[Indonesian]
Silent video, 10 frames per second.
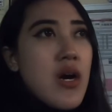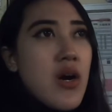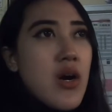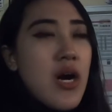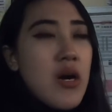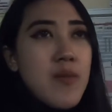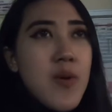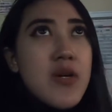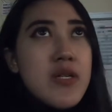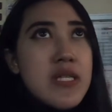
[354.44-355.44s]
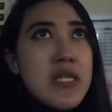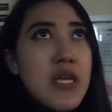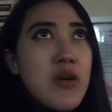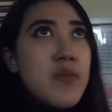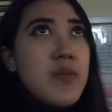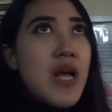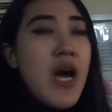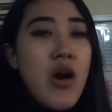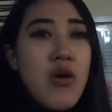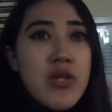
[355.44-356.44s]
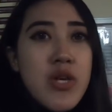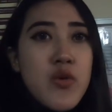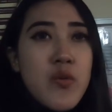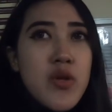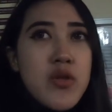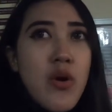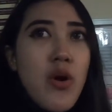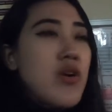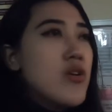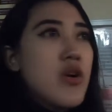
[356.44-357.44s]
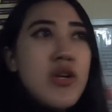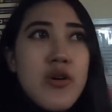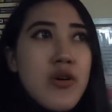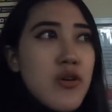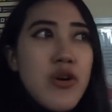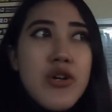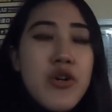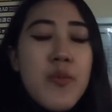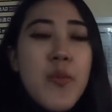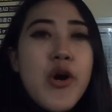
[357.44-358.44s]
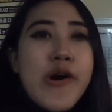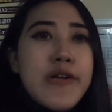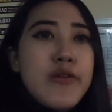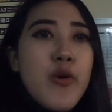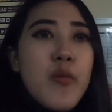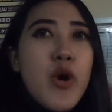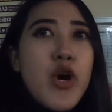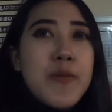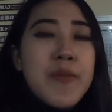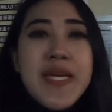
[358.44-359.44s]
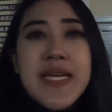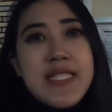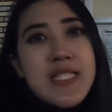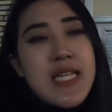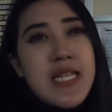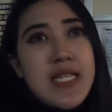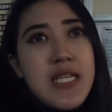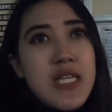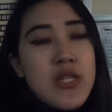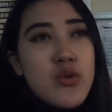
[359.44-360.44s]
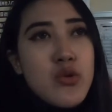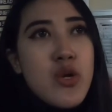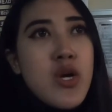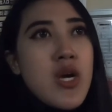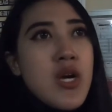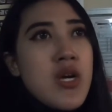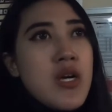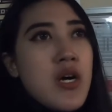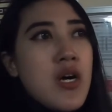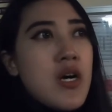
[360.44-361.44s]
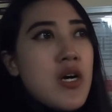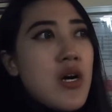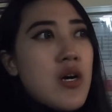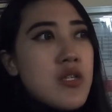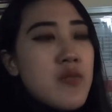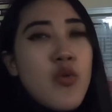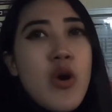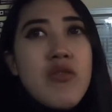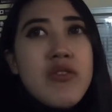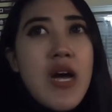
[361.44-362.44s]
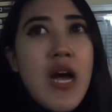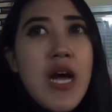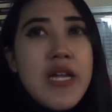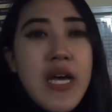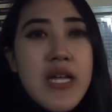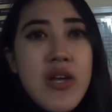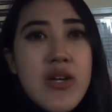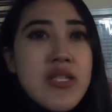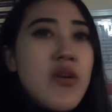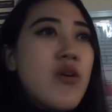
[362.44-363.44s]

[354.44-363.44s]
oh aku mau ke sini aku bilang Hakone Yumoto oh no no no no more no more bias katanya gitu uh, semua udah nggak ada taksi